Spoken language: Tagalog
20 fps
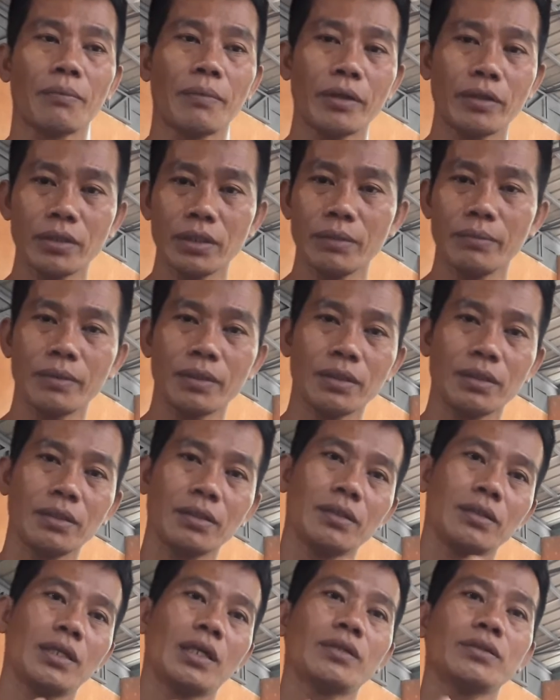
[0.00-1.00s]
Meron
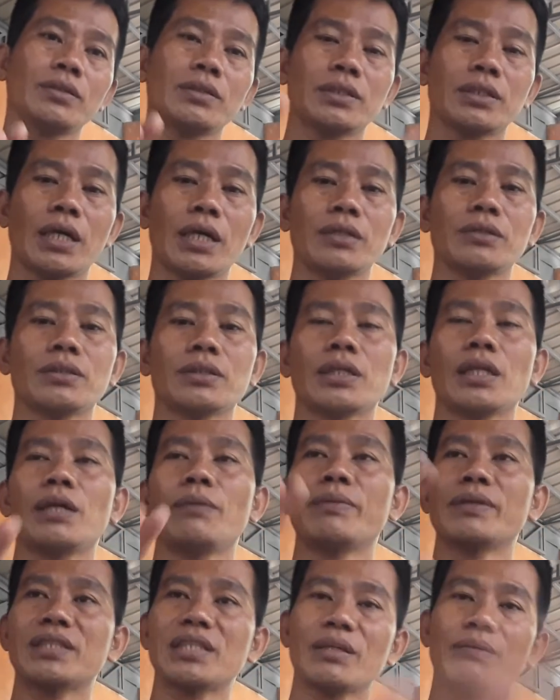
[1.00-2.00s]
namang nandun sa ano, sa
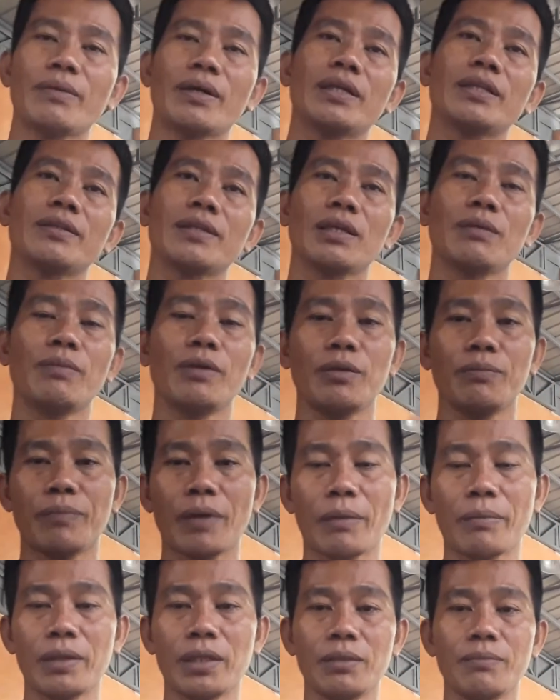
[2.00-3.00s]
labas naman, 'di ba yung
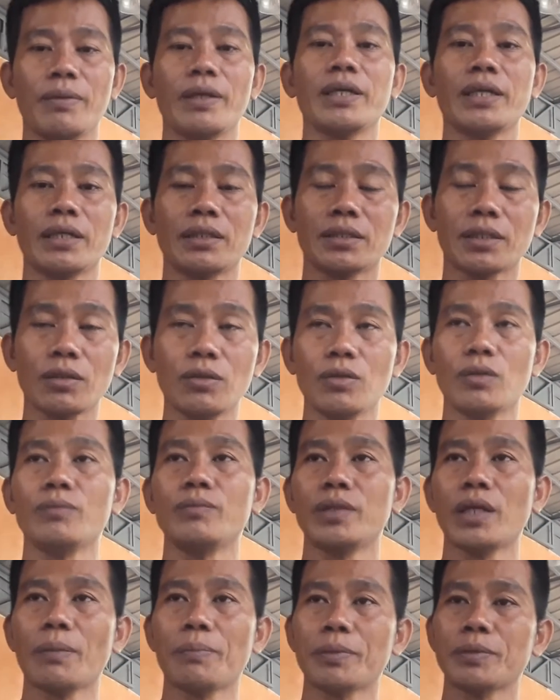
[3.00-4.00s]
pamilyang bayan sa loob,
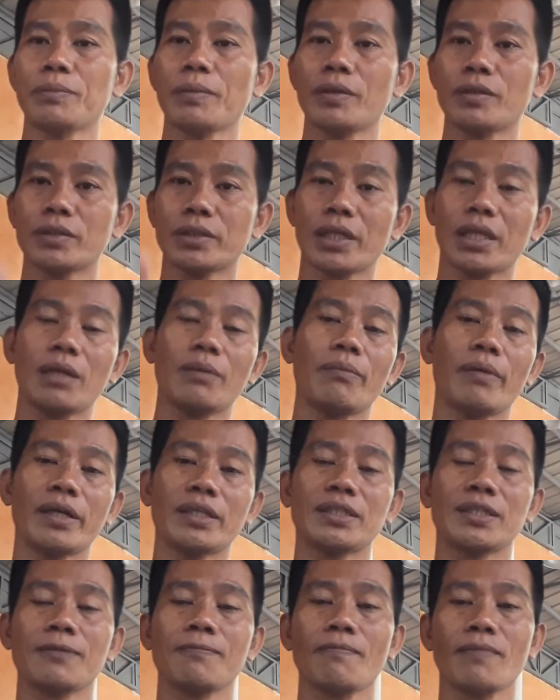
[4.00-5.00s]
tapos meron sa
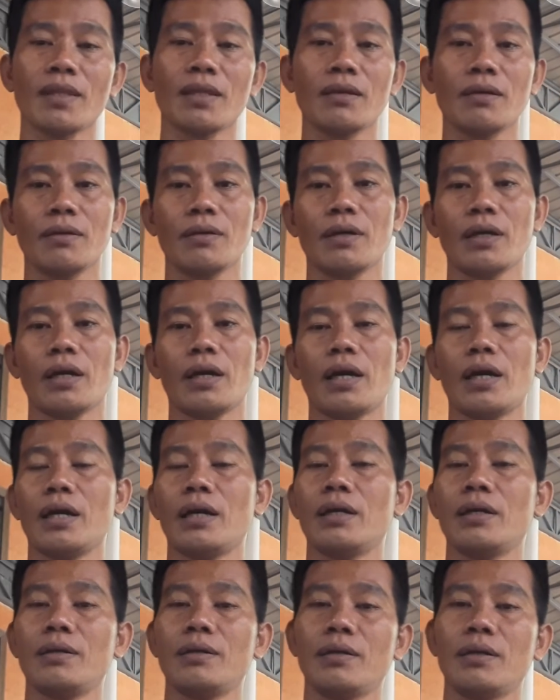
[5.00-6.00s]
labas.
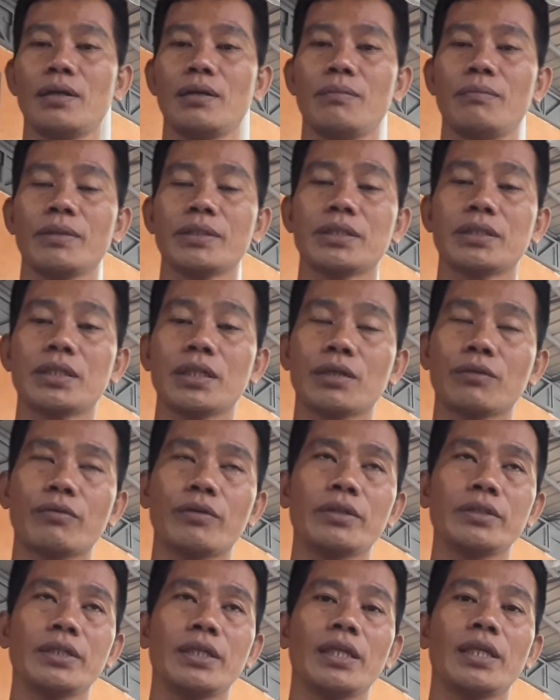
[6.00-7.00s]
Uh, mas
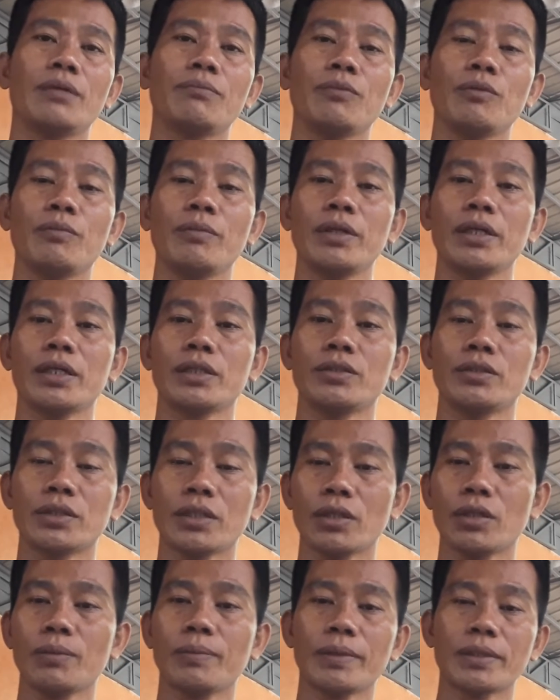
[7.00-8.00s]
required lang bumili ka dun
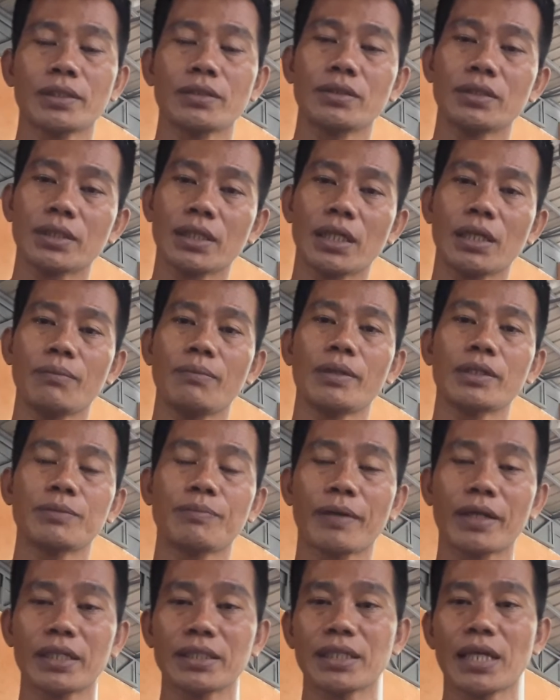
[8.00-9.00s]
sa loob kaysa dun sa labas
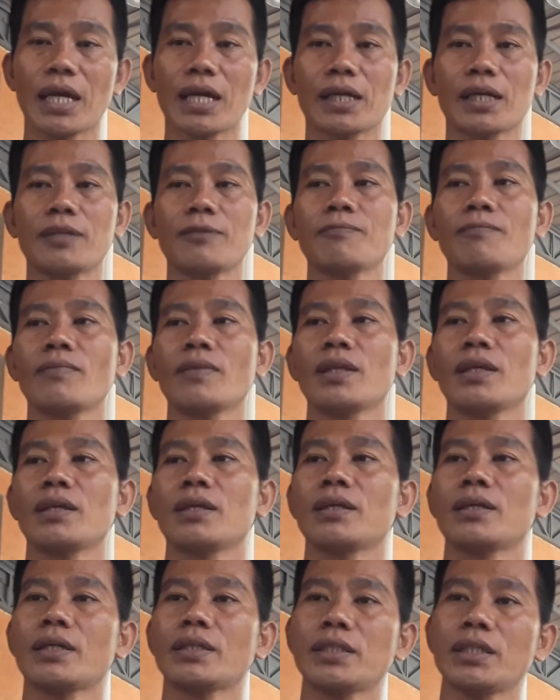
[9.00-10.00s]
para sa akin.
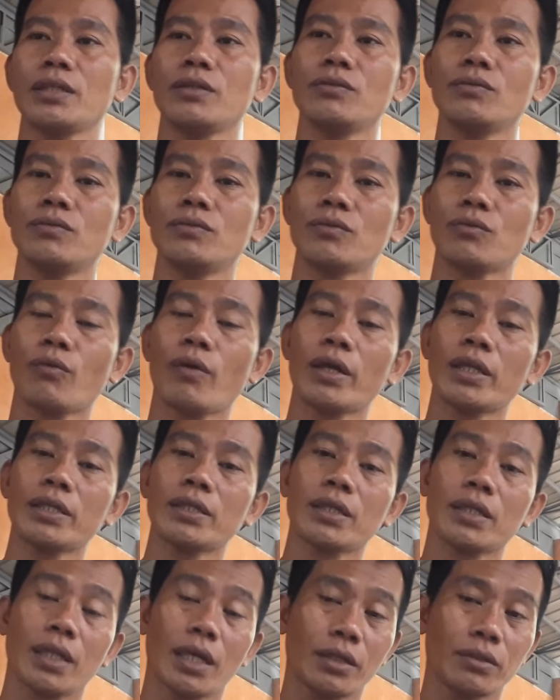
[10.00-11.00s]
Kasi yung
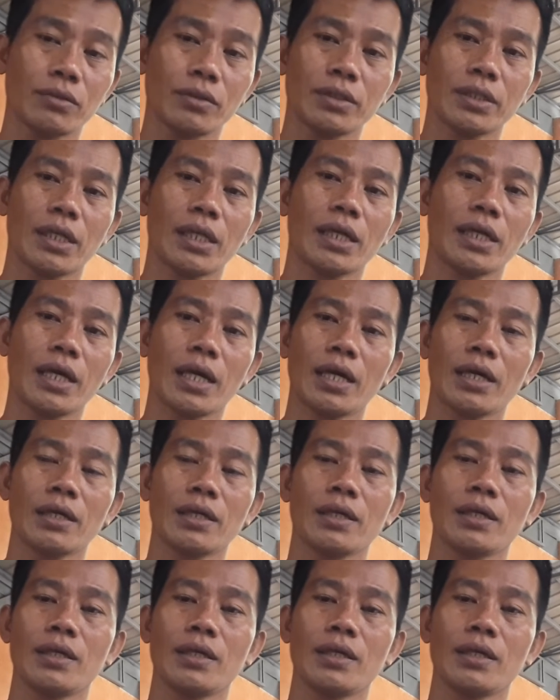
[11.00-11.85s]
quality nandun talaga.